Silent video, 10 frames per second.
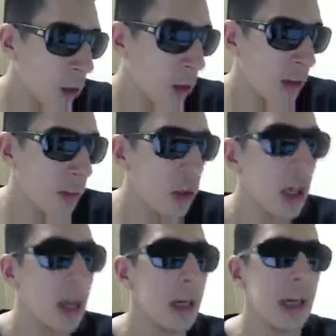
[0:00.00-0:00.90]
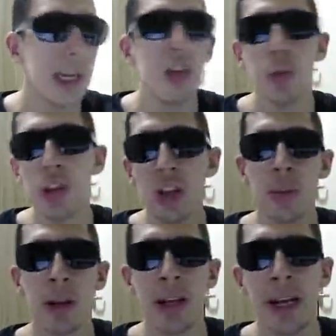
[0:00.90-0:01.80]
coinsmiş. Hiçbir şey
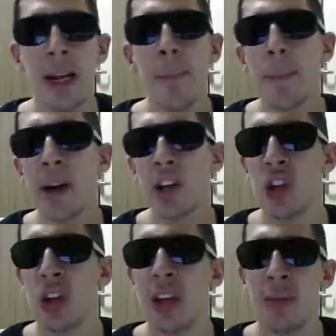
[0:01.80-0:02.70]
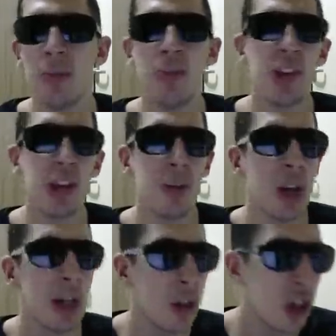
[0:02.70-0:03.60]
çıkmadı yani hep baş çıktı
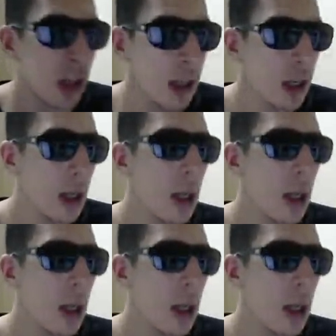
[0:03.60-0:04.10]
75-76 çıktı.